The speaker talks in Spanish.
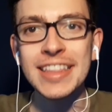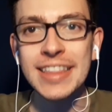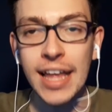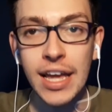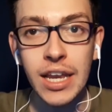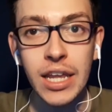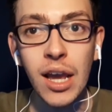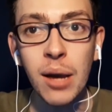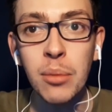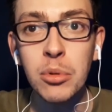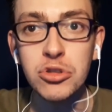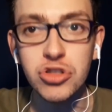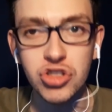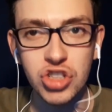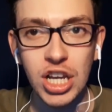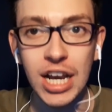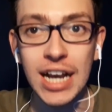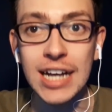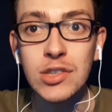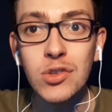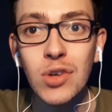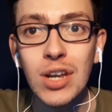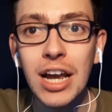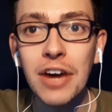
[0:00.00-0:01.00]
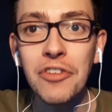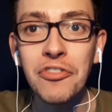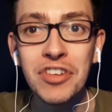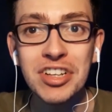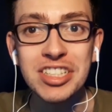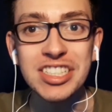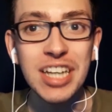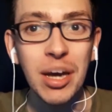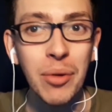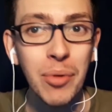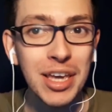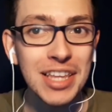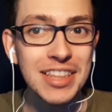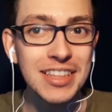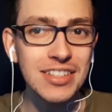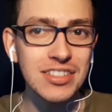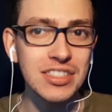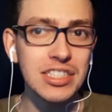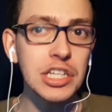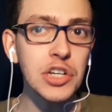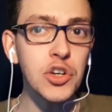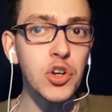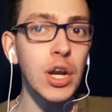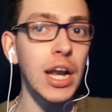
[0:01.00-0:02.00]
estaríamos llegando a la fecha
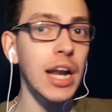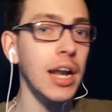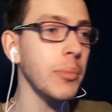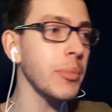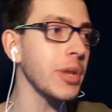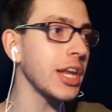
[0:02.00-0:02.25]
25 de la